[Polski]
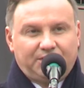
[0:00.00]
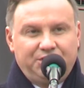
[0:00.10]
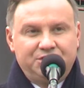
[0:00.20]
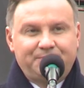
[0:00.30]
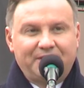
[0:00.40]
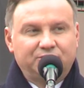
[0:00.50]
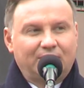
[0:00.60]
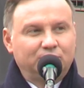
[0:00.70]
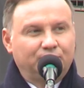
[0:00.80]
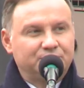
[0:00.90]

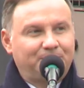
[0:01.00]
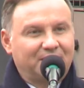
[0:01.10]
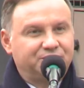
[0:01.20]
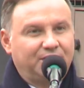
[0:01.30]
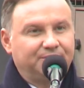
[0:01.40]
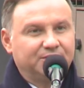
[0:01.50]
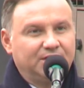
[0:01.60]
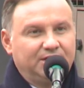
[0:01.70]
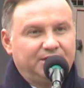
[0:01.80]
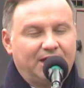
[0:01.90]
inspektoratu wsparcia
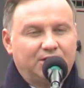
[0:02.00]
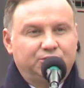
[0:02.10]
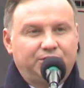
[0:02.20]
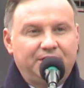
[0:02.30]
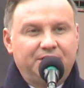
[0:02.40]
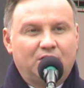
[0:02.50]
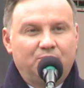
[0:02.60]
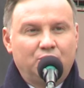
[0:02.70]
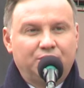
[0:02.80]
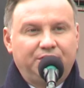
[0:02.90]
jako tej
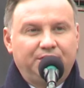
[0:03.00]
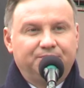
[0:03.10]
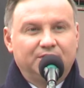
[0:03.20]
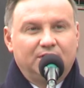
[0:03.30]
komórki,